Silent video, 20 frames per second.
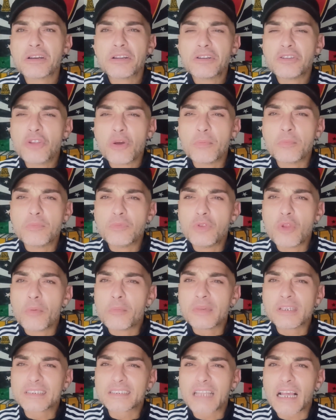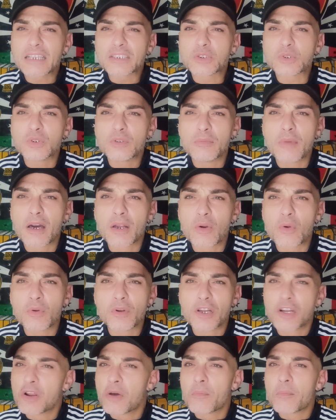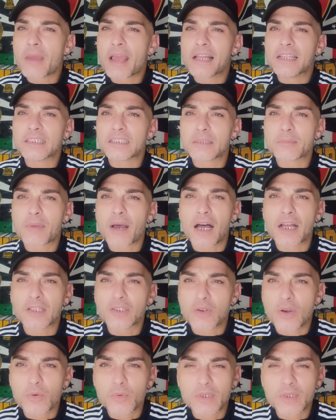non, non mi sta sui maroni, non mi è antipatico,